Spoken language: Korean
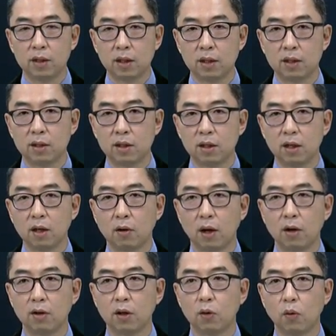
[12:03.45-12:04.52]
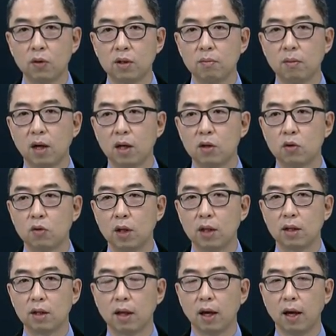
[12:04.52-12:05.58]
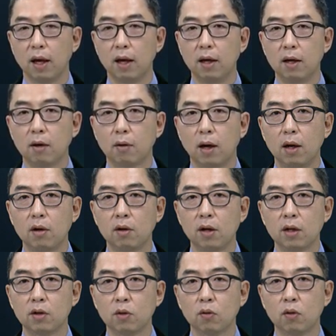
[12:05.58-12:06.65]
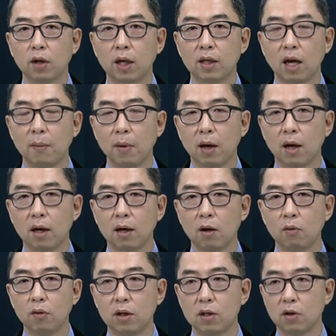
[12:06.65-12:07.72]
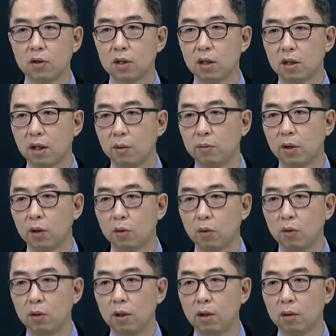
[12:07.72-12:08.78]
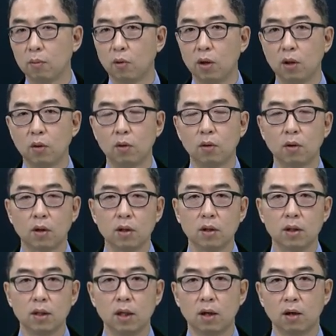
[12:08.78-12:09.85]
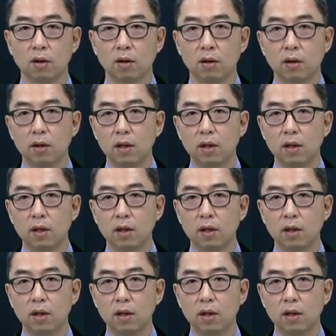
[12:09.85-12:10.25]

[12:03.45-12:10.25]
6G 관련된 통신망 이슈도 있는데 관련해서 또 이게 사막 한가운데 지어지기 때문에 또뭐 인공 그 이런